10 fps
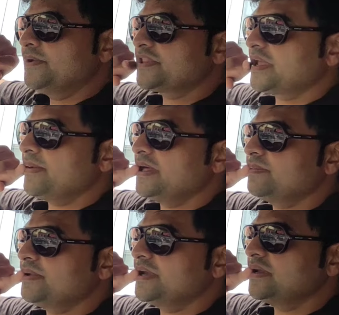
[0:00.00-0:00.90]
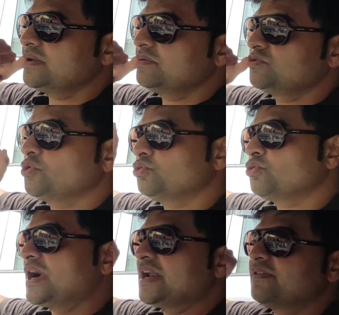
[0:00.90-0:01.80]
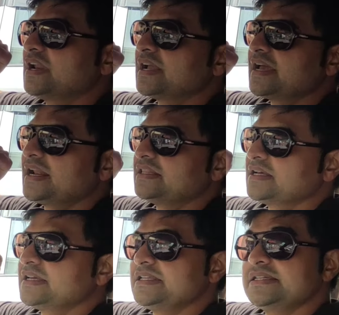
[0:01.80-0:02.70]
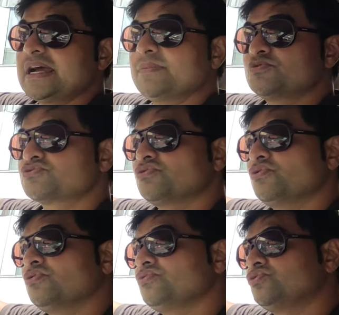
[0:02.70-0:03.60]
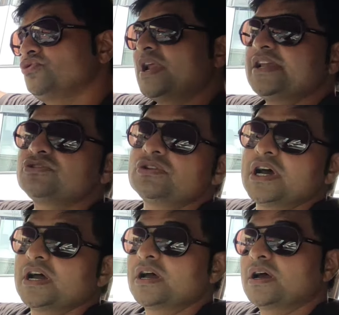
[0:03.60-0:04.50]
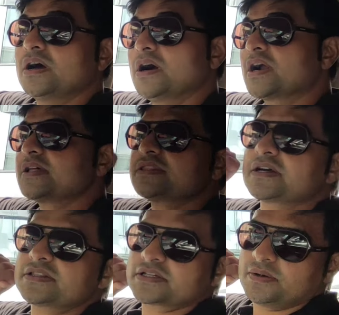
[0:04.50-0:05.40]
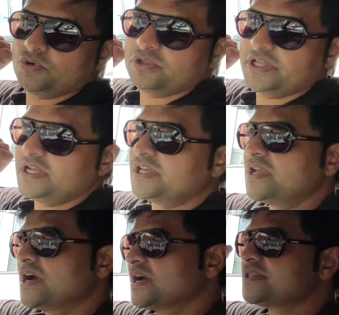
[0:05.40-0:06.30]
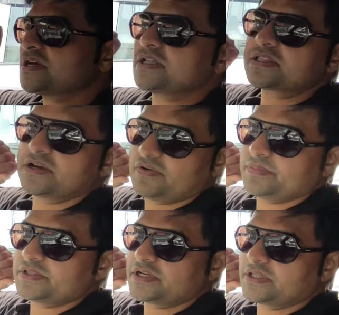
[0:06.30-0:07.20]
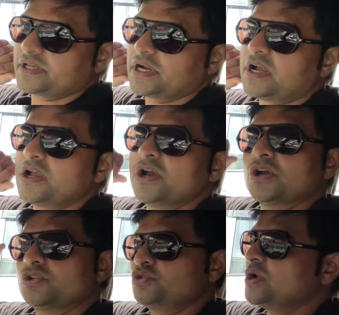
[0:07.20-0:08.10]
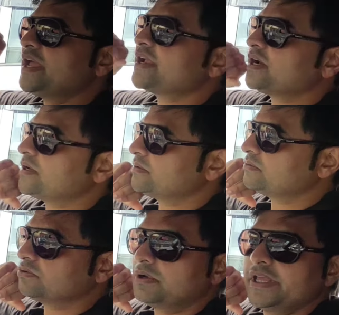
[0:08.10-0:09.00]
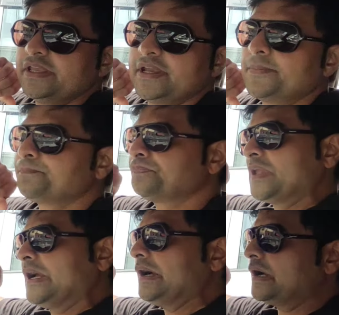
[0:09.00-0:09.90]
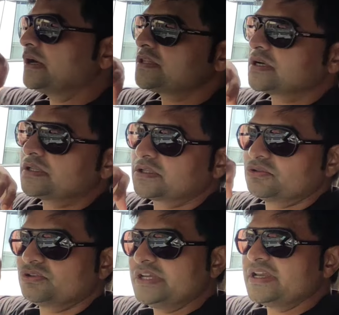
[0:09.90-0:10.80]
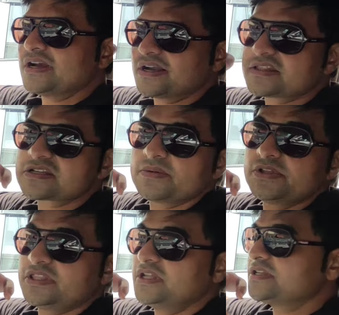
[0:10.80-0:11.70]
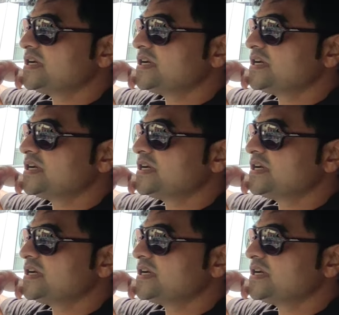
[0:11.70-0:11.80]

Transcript: अब इसके बाद में जो दुकान वाला कह रहा था कि जी आप उसको जुलाई अगस्त अगस्त का बोल देना कि अगस्त अगस्त का वापस कर देगा जुलाई का तो नहीं है अगस्त अगस्त का तो ठीक है अगस्त का भी तीन